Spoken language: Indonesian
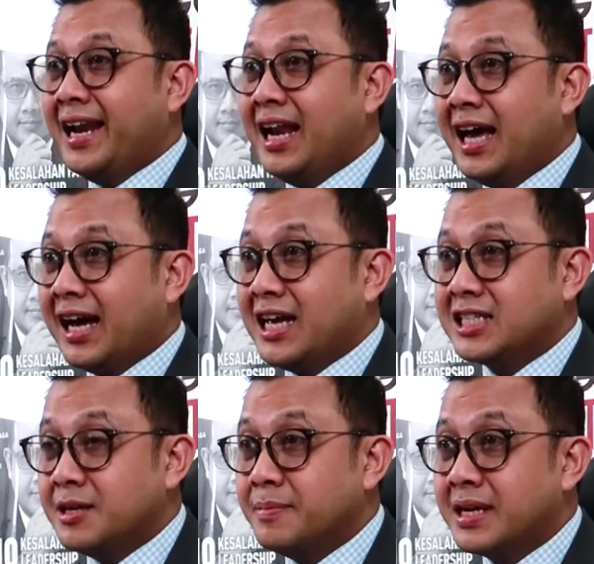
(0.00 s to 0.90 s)
adalah
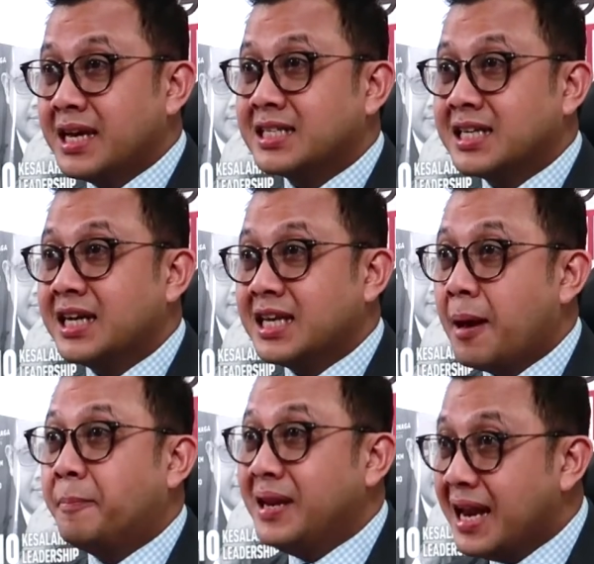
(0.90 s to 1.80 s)
customer yang
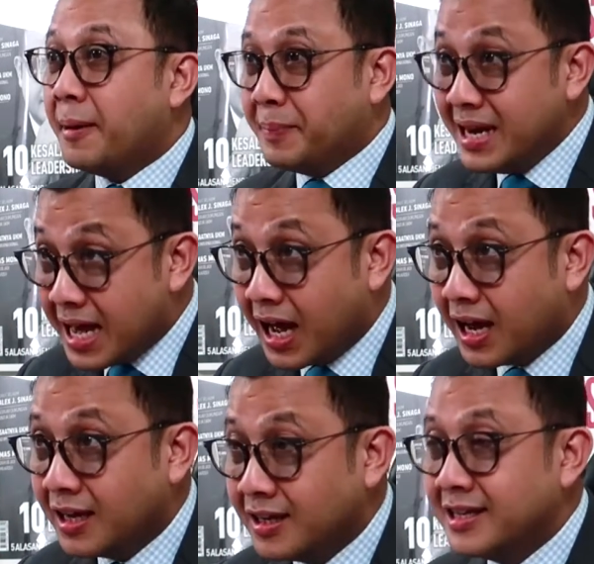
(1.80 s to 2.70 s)
senangnya pindah-pindah,
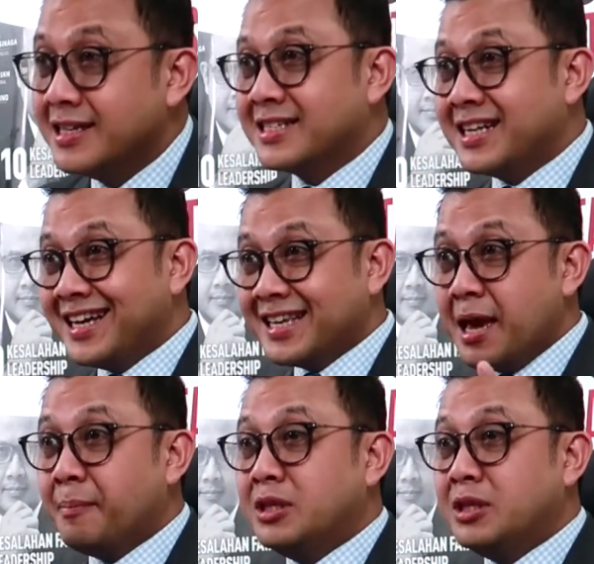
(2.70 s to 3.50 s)
senangnya